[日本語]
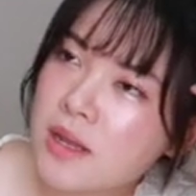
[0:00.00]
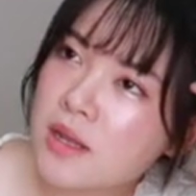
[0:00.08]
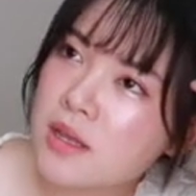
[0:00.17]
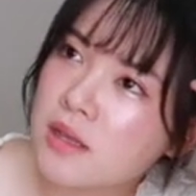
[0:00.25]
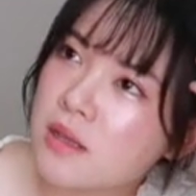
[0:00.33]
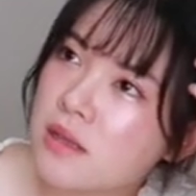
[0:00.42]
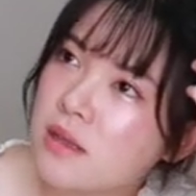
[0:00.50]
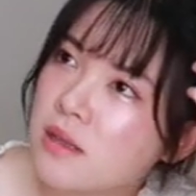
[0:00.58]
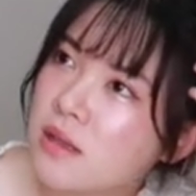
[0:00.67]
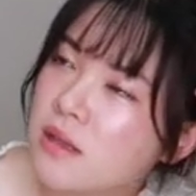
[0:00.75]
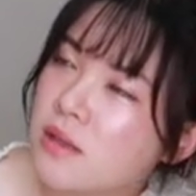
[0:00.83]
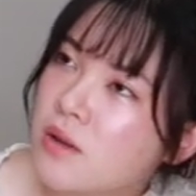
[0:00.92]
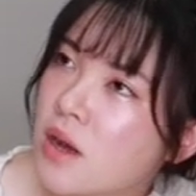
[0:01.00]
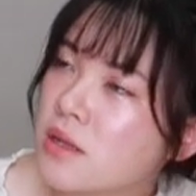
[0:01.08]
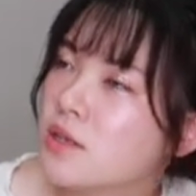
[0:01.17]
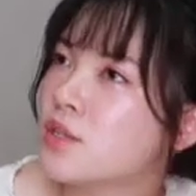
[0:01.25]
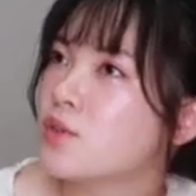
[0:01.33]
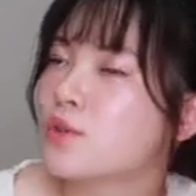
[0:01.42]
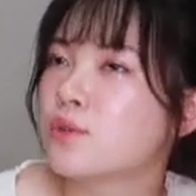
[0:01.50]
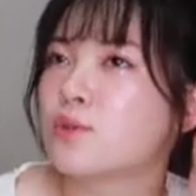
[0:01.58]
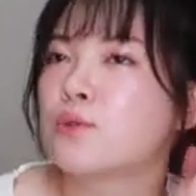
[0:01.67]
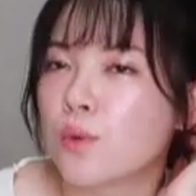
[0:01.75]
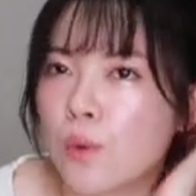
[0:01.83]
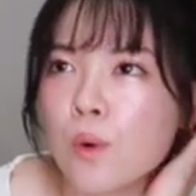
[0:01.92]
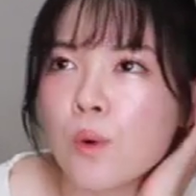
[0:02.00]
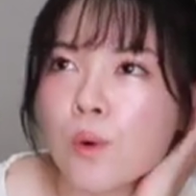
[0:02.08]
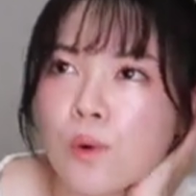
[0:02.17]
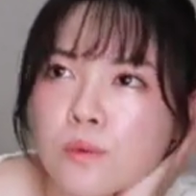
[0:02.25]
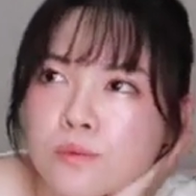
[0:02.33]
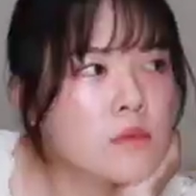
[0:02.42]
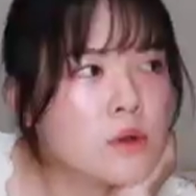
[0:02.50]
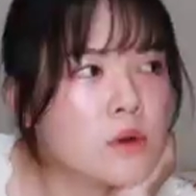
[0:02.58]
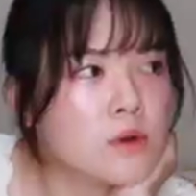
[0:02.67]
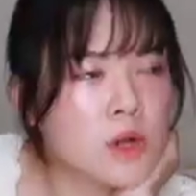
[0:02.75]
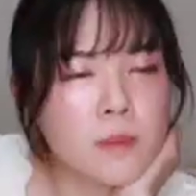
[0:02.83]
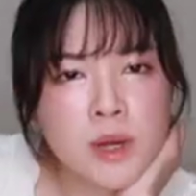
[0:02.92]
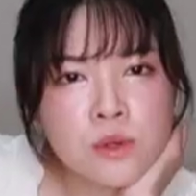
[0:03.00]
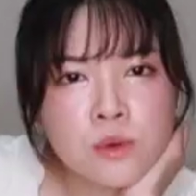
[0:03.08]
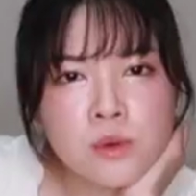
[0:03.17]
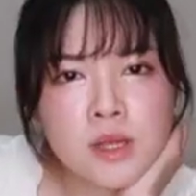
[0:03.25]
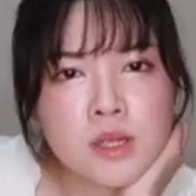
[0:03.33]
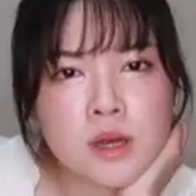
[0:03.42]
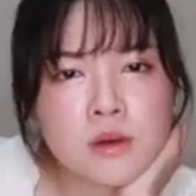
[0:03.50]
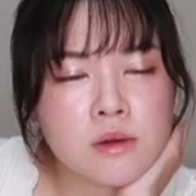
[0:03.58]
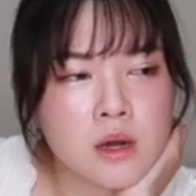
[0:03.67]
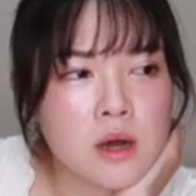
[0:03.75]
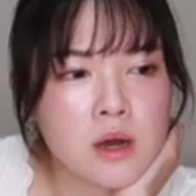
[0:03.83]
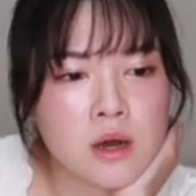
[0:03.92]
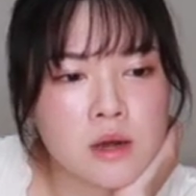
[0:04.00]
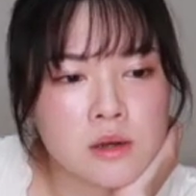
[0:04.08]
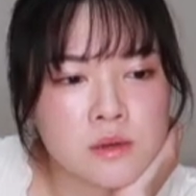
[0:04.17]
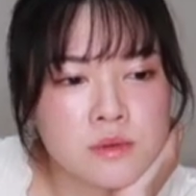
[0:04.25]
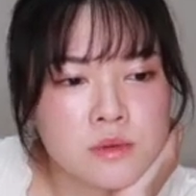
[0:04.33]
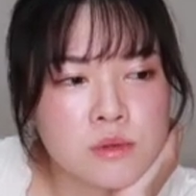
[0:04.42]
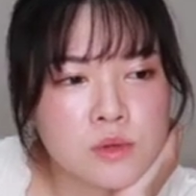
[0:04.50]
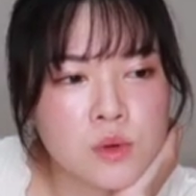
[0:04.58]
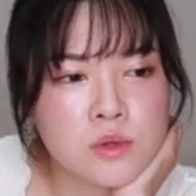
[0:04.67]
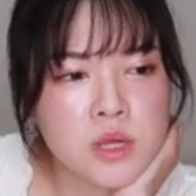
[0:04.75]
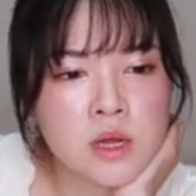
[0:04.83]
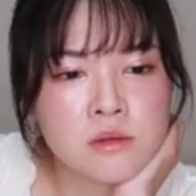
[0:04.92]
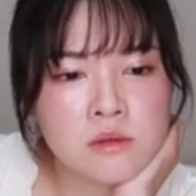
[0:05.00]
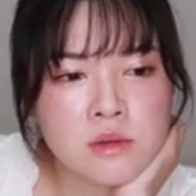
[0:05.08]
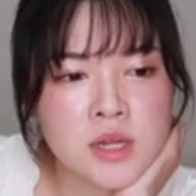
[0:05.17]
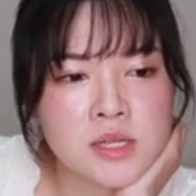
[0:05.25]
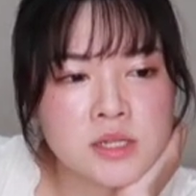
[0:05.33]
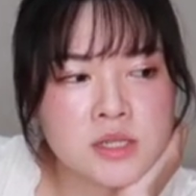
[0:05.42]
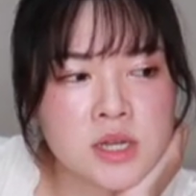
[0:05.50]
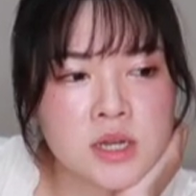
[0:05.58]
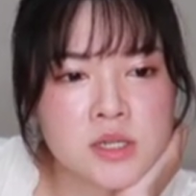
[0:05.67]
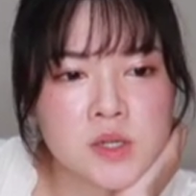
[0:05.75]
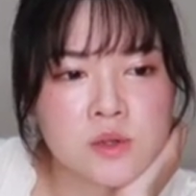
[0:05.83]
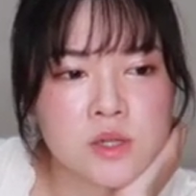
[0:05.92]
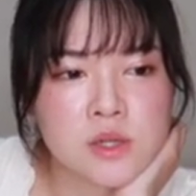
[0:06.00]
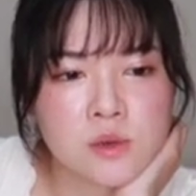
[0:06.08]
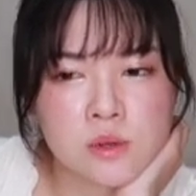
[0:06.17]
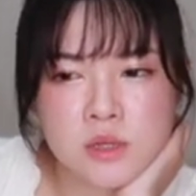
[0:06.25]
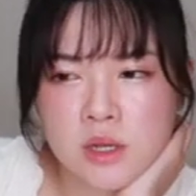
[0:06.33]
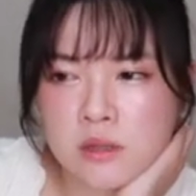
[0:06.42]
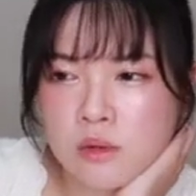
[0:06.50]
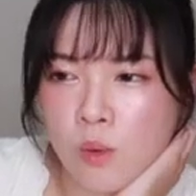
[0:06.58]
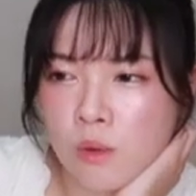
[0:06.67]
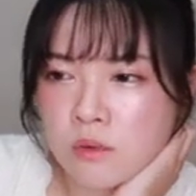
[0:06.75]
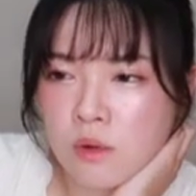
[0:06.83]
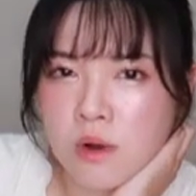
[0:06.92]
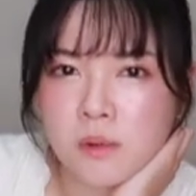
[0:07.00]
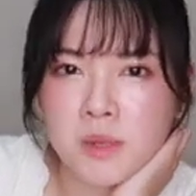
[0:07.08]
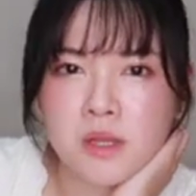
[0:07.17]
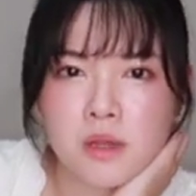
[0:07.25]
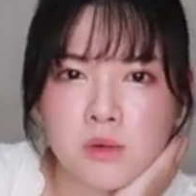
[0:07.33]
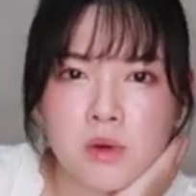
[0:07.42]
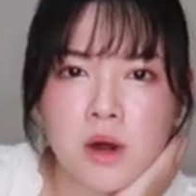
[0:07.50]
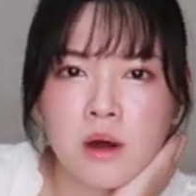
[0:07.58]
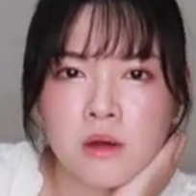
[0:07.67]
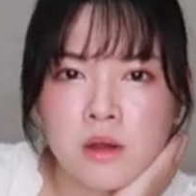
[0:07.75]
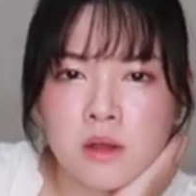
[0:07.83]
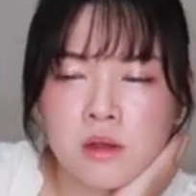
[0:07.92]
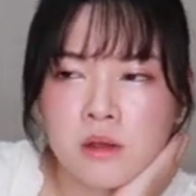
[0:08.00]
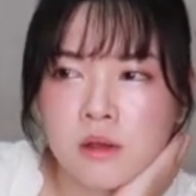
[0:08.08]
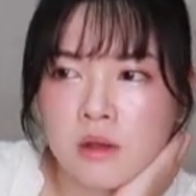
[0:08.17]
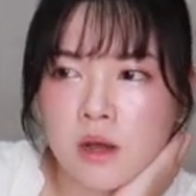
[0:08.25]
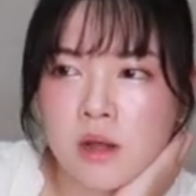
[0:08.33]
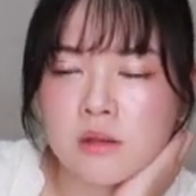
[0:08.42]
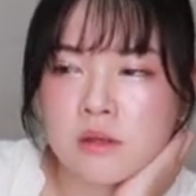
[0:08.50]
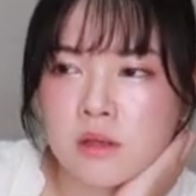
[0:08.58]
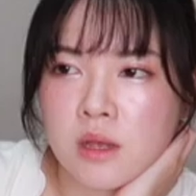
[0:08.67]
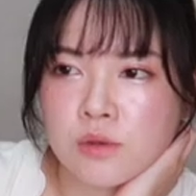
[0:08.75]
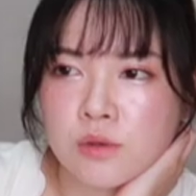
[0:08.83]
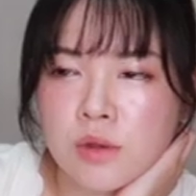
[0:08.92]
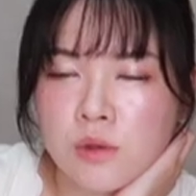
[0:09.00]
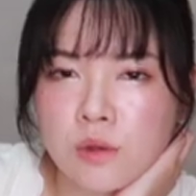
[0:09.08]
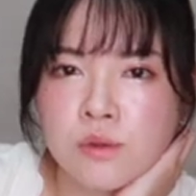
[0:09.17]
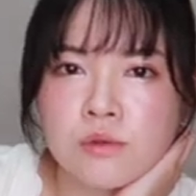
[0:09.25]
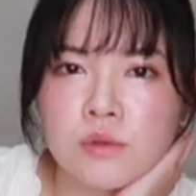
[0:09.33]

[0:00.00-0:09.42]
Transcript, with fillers: 参りの話をすると、なんか山の上にあるから登山列車じゃなくて登山ゴンドラみたいのがあって、それ乗る